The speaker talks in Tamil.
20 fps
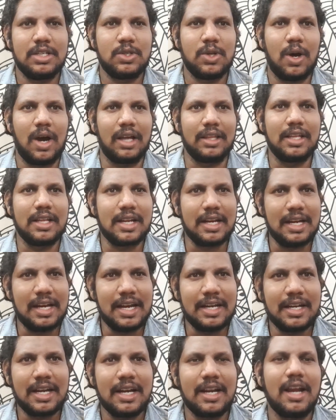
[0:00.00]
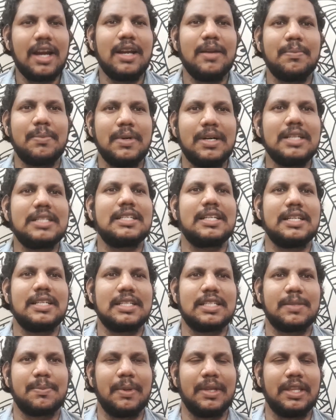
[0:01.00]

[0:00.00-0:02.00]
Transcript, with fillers: ஸோ அது ரிலேட்டடான பர்சன்ஸ்